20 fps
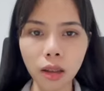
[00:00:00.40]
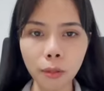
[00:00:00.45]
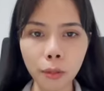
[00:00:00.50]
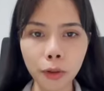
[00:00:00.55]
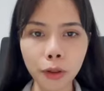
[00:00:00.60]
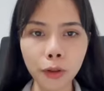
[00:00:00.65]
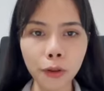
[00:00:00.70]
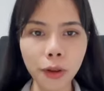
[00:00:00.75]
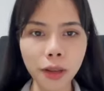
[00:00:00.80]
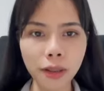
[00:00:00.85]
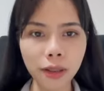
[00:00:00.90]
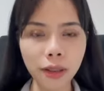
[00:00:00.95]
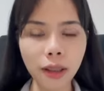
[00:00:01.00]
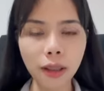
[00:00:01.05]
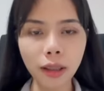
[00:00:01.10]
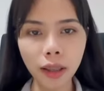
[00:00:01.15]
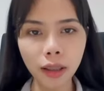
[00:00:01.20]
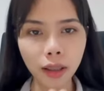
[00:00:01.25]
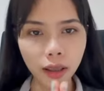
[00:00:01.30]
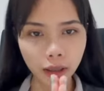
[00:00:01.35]

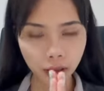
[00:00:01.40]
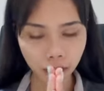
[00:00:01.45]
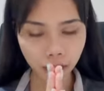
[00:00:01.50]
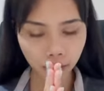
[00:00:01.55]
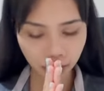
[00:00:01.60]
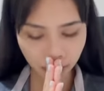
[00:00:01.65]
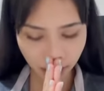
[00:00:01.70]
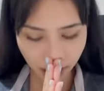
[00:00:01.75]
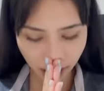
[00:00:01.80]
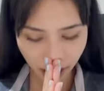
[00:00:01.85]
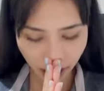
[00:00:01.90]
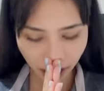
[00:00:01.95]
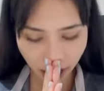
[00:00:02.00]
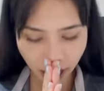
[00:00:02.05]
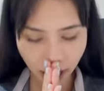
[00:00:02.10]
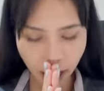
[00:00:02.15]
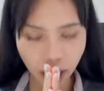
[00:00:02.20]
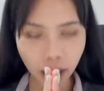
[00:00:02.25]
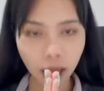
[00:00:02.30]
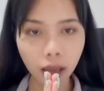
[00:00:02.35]
WSN คลินิกสวัสดี
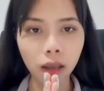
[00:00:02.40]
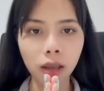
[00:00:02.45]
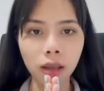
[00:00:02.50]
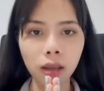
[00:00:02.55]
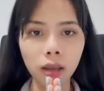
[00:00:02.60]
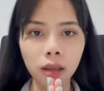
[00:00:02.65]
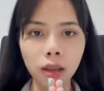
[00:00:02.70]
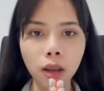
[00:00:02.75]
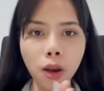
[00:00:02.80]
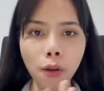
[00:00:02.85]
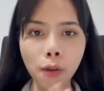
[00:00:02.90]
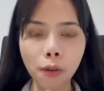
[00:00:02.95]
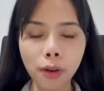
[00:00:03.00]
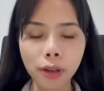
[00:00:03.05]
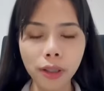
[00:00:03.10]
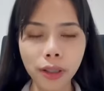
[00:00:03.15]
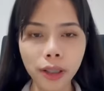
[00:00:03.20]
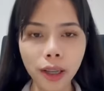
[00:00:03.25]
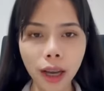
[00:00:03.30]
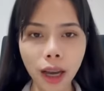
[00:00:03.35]
ค่ะ วัน
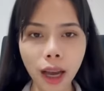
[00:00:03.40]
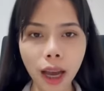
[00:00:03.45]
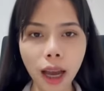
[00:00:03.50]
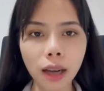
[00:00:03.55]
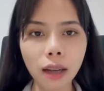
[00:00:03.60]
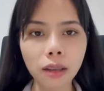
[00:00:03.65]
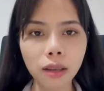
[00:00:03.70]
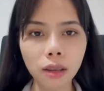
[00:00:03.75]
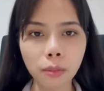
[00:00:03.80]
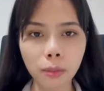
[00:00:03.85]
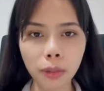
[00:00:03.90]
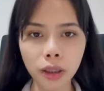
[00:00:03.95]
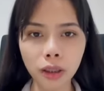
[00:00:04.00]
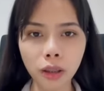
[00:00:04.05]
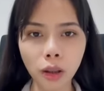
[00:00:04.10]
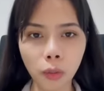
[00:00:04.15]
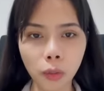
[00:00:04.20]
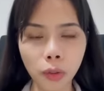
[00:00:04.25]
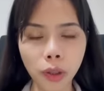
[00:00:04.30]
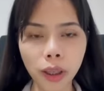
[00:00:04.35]
นี้นะคะเราจะมาสอ
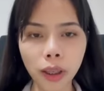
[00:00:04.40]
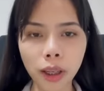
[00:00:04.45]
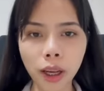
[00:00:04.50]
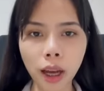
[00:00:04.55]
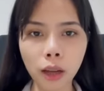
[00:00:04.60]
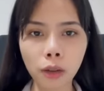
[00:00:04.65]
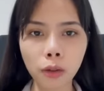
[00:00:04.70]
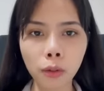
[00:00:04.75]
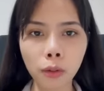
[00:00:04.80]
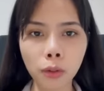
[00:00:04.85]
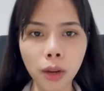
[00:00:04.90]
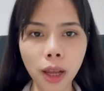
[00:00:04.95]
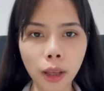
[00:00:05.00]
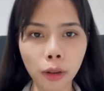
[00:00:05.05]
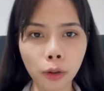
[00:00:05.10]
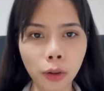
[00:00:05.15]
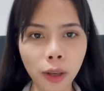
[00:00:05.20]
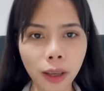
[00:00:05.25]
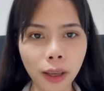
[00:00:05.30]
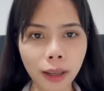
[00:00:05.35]
นวิธีการดูแล
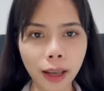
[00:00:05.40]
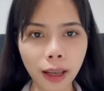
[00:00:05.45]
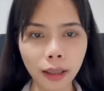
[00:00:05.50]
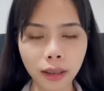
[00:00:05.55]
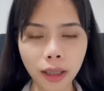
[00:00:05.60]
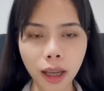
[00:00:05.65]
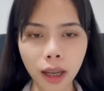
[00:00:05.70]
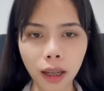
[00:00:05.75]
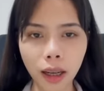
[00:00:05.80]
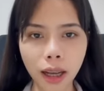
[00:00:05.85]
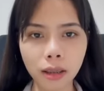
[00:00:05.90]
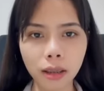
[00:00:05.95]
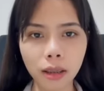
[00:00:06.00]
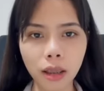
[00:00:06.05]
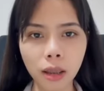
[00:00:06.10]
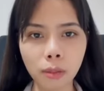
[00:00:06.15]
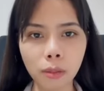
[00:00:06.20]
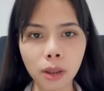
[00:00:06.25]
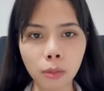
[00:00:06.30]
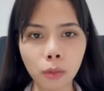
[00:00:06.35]
ตัวเองหลังจากการเสริ
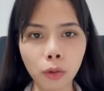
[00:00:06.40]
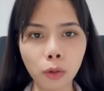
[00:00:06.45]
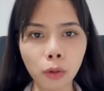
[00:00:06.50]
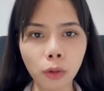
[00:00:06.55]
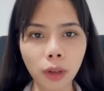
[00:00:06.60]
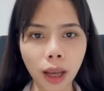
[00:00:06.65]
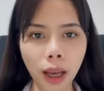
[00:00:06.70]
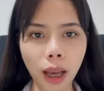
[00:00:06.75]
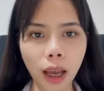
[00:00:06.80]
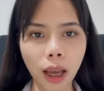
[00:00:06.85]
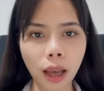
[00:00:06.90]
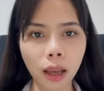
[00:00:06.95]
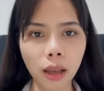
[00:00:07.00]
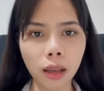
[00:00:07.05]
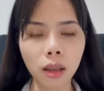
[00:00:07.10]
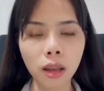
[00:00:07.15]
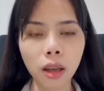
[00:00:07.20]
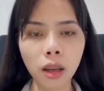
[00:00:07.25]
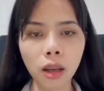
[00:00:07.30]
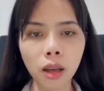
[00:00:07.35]
มจมูกนะคะ
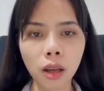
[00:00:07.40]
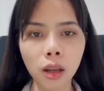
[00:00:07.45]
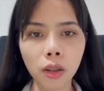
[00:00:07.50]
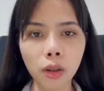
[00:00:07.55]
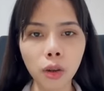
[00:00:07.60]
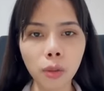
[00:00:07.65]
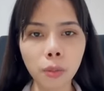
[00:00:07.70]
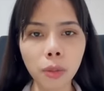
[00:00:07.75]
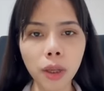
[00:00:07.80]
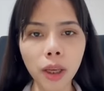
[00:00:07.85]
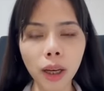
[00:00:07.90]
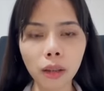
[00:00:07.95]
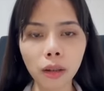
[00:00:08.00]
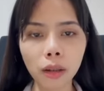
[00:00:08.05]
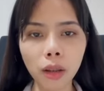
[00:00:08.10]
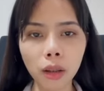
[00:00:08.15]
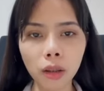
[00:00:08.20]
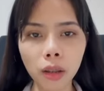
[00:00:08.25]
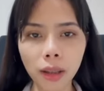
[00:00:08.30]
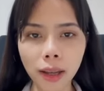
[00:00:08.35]
โดยมีขั้นต
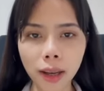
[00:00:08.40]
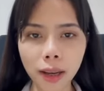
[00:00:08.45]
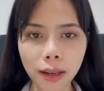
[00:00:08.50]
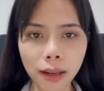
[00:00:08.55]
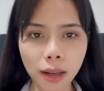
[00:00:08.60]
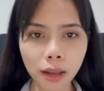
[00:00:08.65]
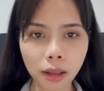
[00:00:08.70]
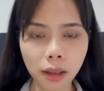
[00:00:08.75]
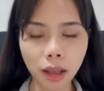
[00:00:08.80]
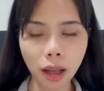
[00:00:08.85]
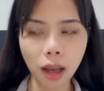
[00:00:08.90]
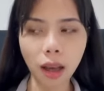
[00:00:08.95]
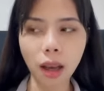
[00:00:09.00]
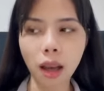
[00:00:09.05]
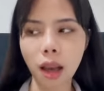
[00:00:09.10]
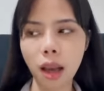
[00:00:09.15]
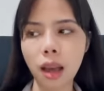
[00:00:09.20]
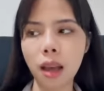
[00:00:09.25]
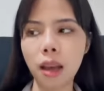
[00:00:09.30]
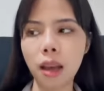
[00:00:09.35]
อนง่ายๆ ดังนี้นะคะ